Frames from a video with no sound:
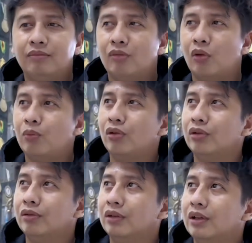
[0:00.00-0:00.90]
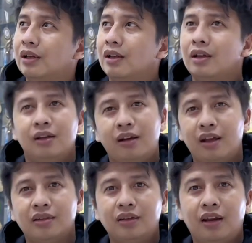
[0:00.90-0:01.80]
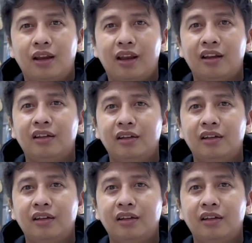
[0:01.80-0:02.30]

maupun reaction dan lain lain